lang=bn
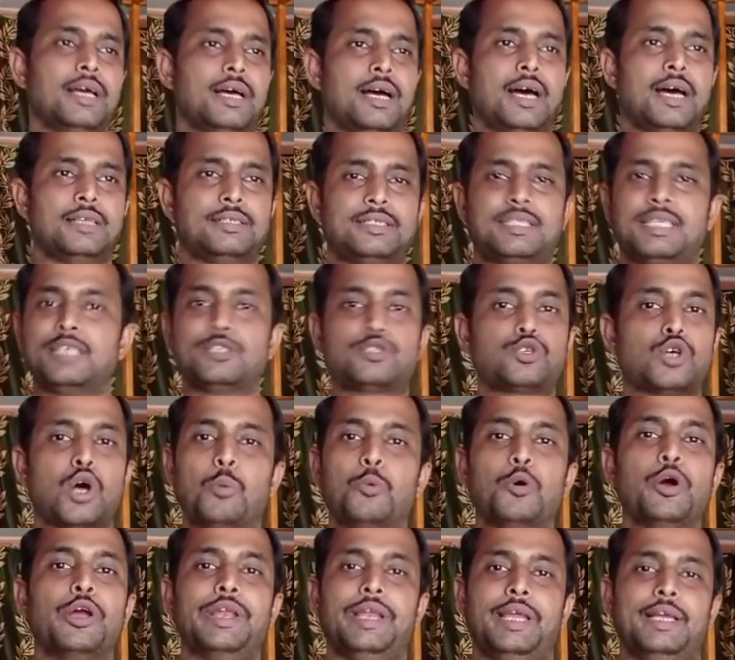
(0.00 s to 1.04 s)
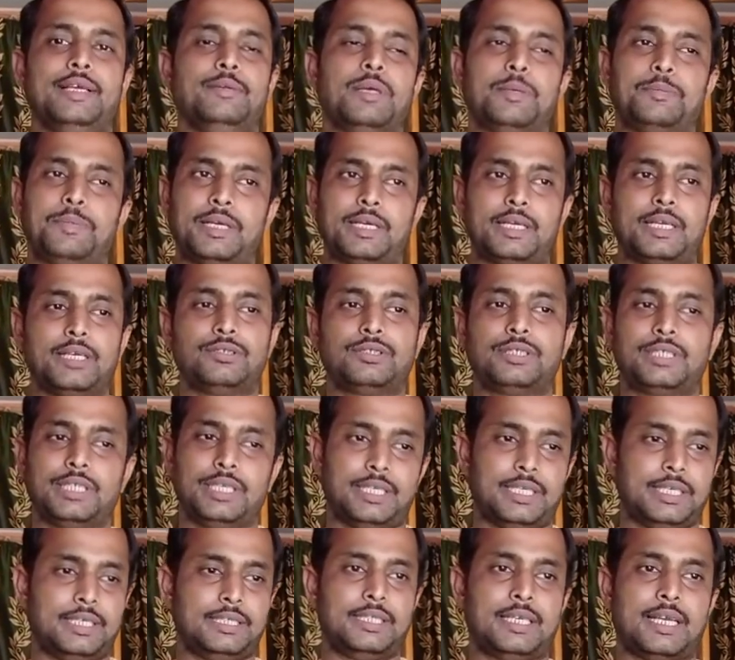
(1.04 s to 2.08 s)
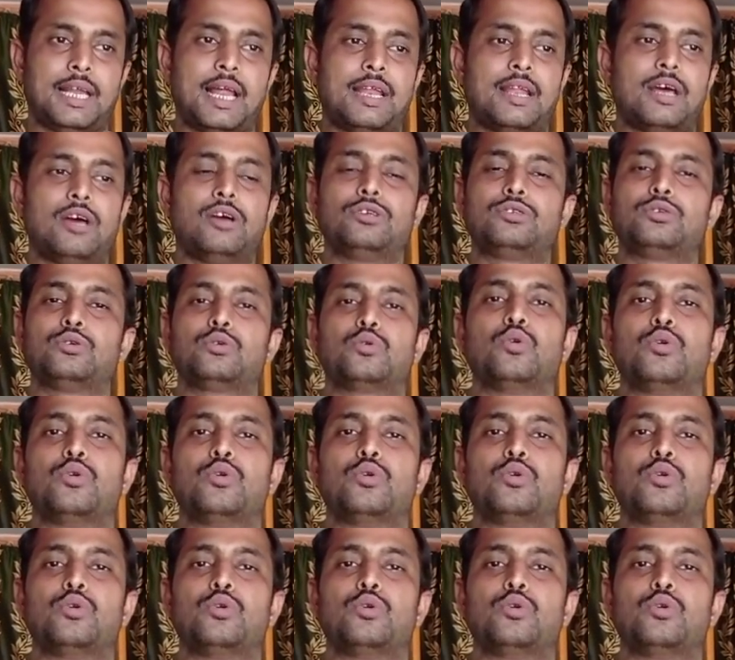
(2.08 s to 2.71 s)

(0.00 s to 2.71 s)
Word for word: আর সে সময় নেই ব্যাপারটা ছেড়ে যে রান্না হয়তো